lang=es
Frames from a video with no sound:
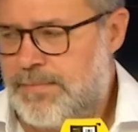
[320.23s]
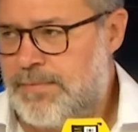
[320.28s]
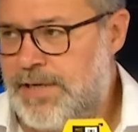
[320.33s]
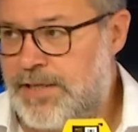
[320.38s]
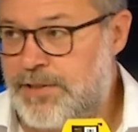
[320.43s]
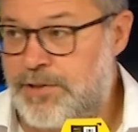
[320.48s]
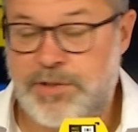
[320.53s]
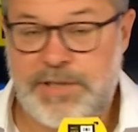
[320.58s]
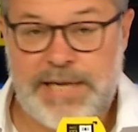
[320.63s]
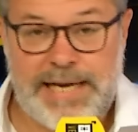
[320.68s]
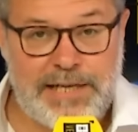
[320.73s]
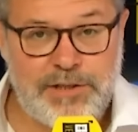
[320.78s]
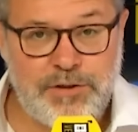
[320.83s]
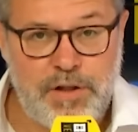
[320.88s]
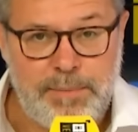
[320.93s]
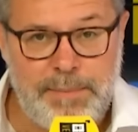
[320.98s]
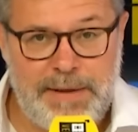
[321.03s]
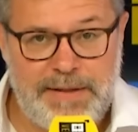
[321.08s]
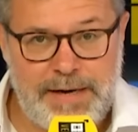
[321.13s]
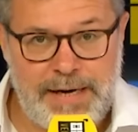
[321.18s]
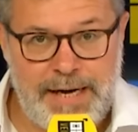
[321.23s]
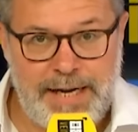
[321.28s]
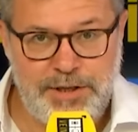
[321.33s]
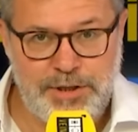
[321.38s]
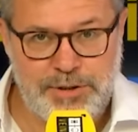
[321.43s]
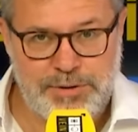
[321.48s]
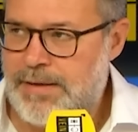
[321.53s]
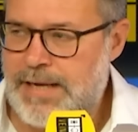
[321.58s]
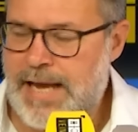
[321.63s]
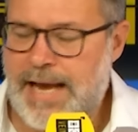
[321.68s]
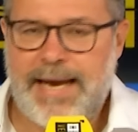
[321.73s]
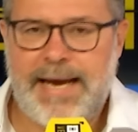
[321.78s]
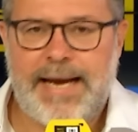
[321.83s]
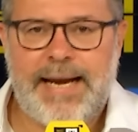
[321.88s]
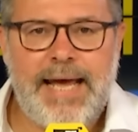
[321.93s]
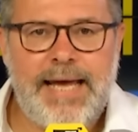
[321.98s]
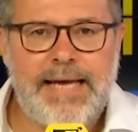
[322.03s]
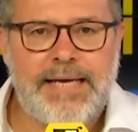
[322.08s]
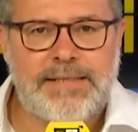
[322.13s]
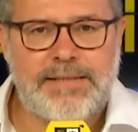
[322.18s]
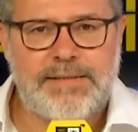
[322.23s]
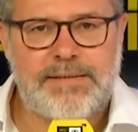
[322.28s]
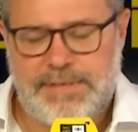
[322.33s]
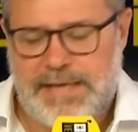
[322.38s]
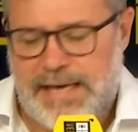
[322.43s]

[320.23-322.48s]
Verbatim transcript: Que se os llena eso de madrileño. ¿Qué queréis?